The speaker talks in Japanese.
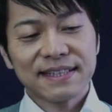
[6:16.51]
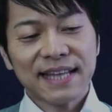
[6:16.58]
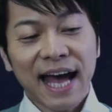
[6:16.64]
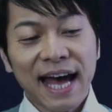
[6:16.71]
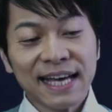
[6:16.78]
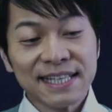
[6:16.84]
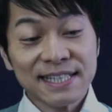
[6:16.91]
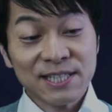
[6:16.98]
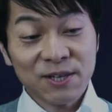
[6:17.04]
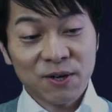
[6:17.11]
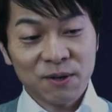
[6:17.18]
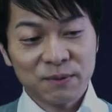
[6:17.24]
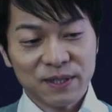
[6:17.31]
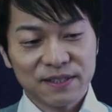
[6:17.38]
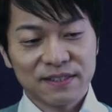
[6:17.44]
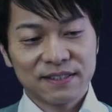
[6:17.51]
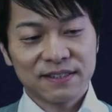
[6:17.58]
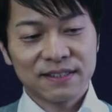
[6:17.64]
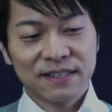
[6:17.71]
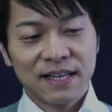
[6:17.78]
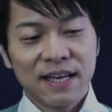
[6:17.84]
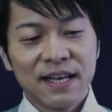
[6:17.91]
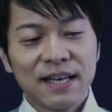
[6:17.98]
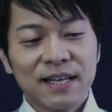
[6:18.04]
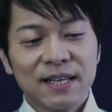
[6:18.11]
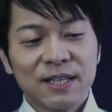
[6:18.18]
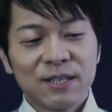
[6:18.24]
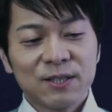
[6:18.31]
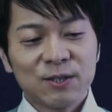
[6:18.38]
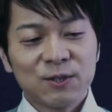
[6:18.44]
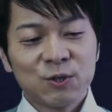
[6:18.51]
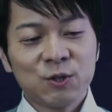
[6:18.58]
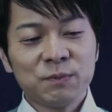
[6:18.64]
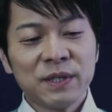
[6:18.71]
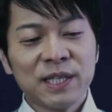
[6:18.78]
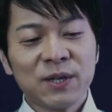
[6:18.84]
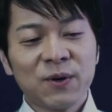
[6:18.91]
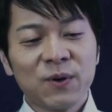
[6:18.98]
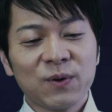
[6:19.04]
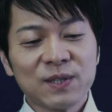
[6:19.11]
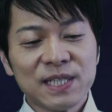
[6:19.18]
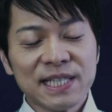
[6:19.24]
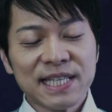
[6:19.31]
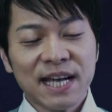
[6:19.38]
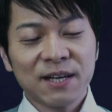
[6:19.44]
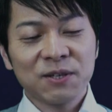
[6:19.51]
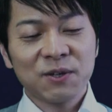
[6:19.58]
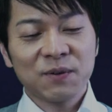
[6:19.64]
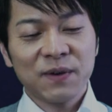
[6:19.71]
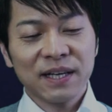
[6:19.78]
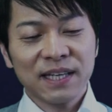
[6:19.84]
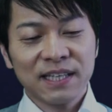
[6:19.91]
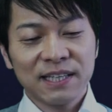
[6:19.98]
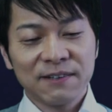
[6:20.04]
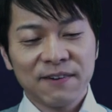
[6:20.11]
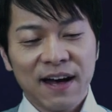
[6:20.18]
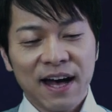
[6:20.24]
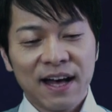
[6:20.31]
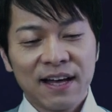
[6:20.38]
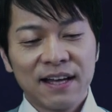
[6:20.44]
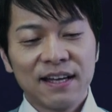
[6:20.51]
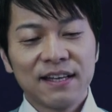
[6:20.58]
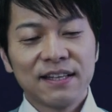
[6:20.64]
大丈夫海のおじさんお化けには